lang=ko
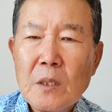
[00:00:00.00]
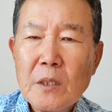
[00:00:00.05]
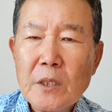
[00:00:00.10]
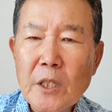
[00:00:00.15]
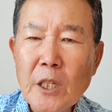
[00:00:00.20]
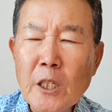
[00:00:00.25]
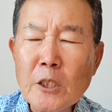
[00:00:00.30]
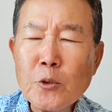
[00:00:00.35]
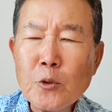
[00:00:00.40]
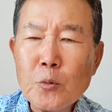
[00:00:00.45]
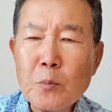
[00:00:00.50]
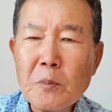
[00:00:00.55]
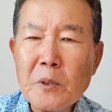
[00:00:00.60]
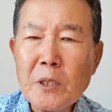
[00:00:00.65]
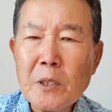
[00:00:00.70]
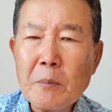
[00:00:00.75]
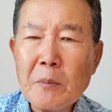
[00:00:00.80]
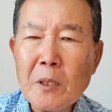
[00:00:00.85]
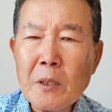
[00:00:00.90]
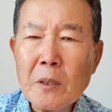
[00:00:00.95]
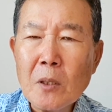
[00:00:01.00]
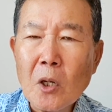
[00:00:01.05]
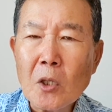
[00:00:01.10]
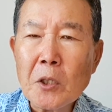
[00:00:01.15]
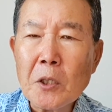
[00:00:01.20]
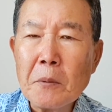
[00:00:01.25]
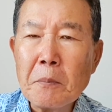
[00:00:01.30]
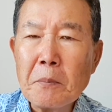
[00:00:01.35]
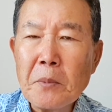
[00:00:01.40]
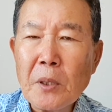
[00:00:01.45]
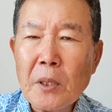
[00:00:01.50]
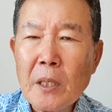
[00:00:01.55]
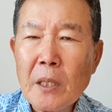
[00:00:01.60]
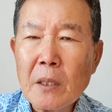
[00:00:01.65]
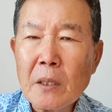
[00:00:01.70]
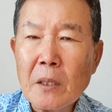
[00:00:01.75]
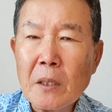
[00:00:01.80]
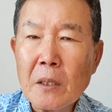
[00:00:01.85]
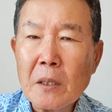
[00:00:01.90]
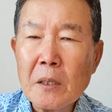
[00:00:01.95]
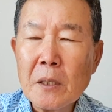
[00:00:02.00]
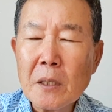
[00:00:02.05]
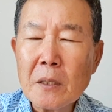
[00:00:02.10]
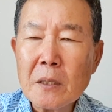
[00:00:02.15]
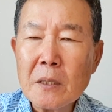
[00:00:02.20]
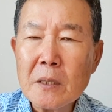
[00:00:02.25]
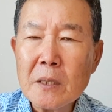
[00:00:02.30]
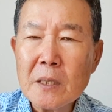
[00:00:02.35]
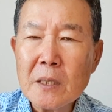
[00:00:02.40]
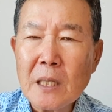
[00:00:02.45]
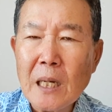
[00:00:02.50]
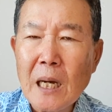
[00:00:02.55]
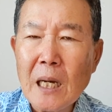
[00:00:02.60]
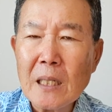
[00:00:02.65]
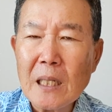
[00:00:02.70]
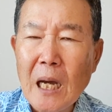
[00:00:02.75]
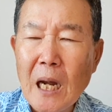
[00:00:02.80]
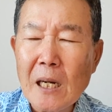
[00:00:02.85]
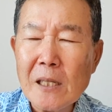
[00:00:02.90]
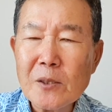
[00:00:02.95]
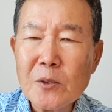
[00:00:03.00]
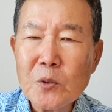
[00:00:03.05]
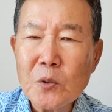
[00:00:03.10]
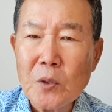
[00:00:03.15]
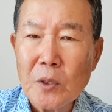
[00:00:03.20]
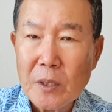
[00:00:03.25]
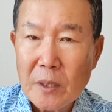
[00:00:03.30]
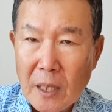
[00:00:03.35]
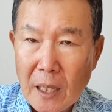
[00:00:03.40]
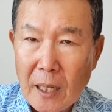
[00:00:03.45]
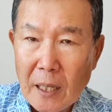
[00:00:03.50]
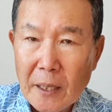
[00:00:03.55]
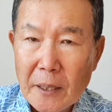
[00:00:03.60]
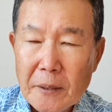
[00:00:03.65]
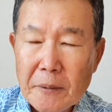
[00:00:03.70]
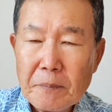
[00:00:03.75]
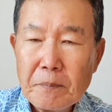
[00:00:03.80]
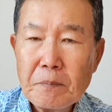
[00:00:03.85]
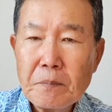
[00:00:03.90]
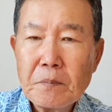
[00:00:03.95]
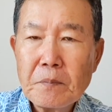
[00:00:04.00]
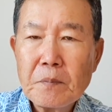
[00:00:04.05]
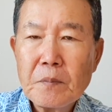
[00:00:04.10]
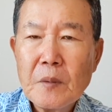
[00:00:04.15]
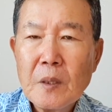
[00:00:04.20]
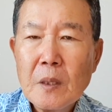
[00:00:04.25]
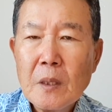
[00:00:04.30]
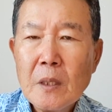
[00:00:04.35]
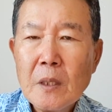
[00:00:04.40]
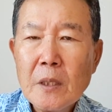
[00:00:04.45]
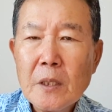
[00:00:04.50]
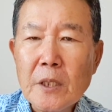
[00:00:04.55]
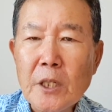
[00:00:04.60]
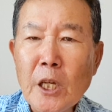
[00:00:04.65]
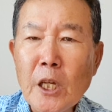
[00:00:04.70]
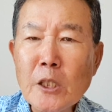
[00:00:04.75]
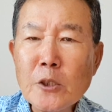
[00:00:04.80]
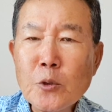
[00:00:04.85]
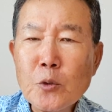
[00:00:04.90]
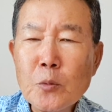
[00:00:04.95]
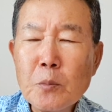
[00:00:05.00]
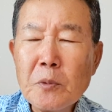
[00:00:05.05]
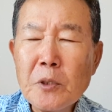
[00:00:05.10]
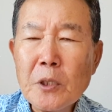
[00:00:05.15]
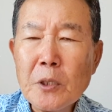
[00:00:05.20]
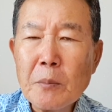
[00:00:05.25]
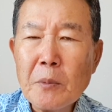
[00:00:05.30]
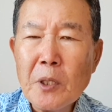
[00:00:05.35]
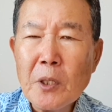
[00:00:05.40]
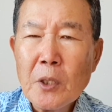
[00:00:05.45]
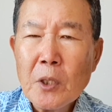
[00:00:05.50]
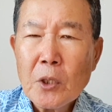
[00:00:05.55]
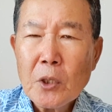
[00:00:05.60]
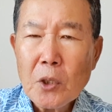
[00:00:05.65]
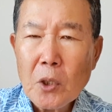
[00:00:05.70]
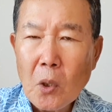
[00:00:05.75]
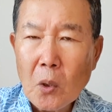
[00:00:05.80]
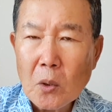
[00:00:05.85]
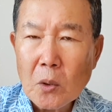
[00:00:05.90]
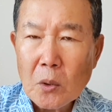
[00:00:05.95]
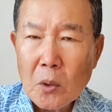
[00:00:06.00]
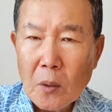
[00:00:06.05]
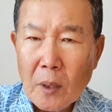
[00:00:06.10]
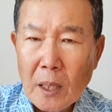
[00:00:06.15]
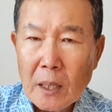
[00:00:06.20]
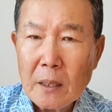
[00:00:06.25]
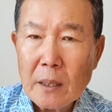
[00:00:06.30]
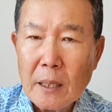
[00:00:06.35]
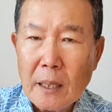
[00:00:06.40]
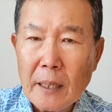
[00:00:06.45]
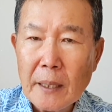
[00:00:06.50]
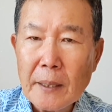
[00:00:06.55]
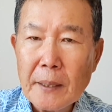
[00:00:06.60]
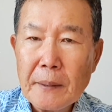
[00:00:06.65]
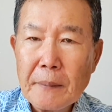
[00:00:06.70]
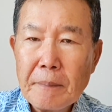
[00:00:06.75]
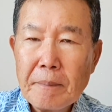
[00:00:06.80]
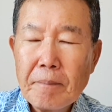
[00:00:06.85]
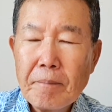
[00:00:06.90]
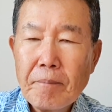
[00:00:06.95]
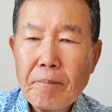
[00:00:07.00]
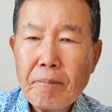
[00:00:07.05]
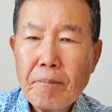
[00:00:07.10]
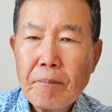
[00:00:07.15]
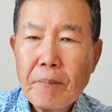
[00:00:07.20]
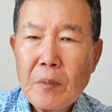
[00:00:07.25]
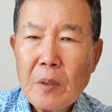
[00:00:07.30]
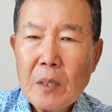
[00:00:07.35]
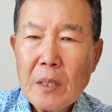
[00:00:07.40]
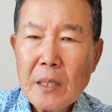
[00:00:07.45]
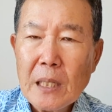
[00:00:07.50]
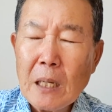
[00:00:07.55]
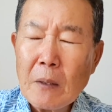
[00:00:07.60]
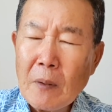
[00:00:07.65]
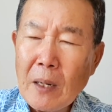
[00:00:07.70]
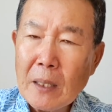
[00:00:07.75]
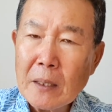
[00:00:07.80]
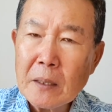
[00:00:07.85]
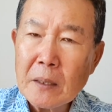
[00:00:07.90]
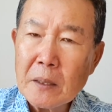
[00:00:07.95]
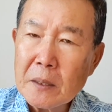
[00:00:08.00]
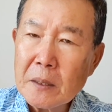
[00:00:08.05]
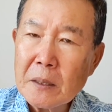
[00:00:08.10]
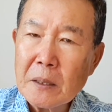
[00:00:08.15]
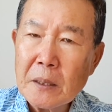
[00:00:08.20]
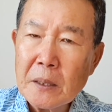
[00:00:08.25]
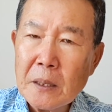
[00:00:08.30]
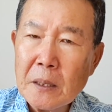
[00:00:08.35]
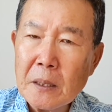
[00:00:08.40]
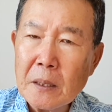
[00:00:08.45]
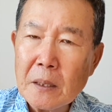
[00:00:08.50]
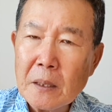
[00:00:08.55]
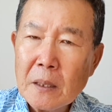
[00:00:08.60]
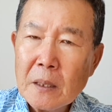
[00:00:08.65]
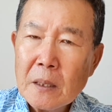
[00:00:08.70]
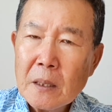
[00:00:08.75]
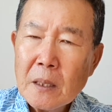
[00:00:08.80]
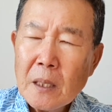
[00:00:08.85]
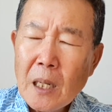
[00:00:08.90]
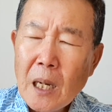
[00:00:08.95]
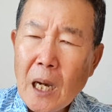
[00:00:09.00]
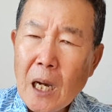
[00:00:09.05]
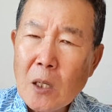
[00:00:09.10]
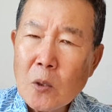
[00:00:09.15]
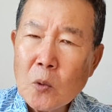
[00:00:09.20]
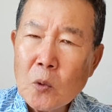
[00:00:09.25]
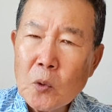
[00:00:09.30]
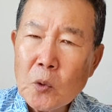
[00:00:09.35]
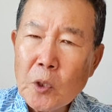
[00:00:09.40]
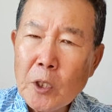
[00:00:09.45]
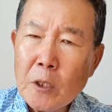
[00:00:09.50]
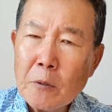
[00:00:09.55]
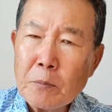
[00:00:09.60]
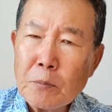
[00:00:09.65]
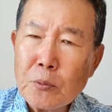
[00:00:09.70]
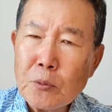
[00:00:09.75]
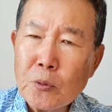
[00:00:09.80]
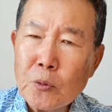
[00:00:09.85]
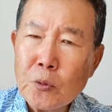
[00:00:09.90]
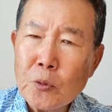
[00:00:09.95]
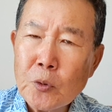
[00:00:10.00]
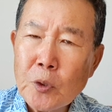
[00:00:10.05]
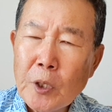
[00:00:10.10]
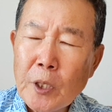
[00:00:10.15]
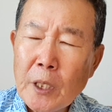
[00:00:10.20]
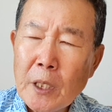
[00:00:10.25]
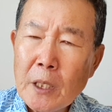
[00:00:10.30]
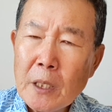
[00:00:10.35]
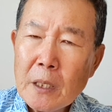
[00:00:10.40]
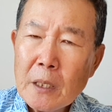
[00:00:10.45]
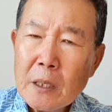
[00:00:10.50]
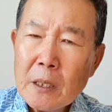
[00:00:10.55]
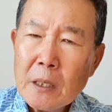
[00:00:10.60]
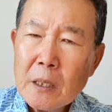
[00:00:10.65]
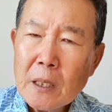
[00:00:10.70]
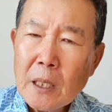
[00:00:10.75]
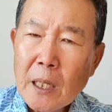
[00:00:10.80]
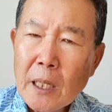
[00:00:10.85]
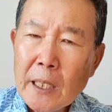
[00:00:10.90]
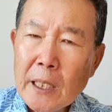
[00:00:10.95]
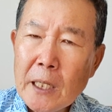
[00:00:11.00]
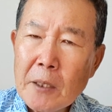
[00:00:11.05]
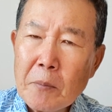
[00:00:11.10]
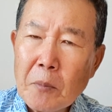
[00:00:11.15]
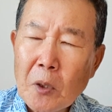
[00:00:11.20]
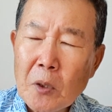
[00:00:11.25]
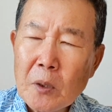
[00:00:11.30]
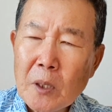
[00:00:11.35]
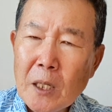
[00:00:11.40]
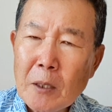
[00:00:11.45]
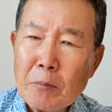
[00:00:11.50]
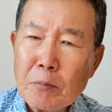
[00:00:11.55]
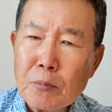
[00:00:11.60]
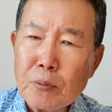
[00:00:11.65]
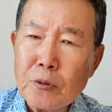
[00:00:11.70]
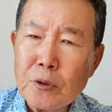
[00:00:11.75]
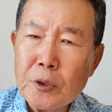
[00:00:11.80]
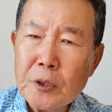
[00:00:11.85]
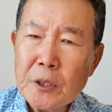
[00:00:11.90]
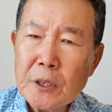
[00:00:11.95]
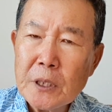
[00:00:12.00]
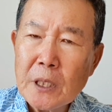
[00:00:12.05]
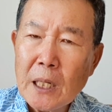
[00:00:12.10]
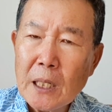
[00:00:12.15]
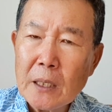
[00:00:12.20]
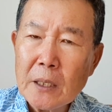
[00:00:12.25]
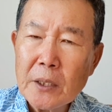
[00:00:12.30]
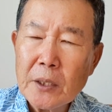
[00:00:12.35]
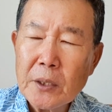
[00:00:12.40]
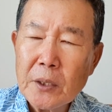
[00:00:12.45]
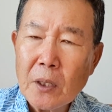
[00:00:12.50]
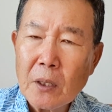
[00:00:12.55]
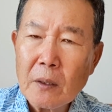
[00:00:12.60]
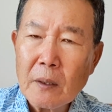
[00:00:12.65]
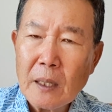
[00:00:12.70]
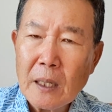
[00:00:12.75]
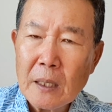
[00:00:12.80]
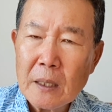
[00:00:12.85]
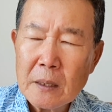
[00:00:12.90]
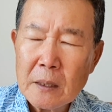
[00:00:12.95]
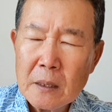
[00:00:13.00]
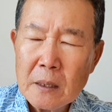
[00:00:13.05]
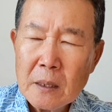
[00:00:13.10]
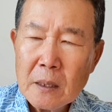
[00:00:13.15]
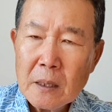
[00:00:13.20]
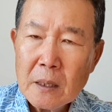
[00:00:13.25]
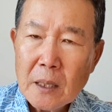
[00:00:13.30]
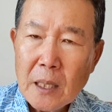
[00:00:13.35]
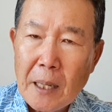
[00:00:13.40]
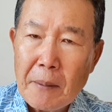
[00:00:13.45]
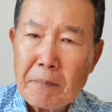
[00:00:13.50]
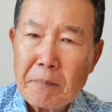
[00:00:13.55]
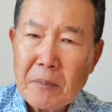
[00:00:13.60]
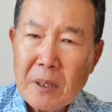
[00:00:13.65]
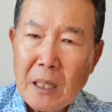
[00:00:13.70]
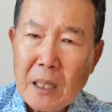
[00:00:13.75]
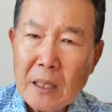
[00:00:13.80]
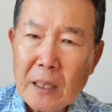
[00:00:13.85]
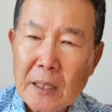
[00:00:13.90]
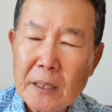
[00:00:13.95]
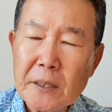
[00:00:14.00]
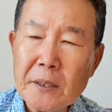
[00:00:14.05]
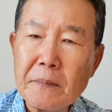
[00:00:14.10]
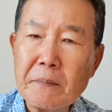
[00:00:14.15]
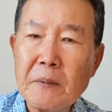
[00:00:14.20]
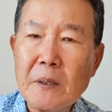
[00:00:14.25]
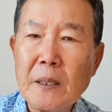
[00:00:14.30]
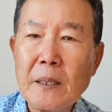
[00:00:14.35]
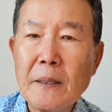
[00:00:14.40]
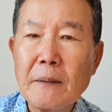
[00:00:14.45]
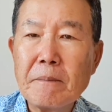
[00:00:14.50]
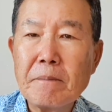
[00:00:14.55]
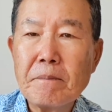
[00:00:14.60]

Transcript: 예수 믿으면 어떤 병에 걸렸든지 다 나을 수 있다. 예수 믿으면 형통한다. 라고 하는 것들이 한국교회 부흥의 하나의 뭔가 불씨 같은 역할을 감당했습니다.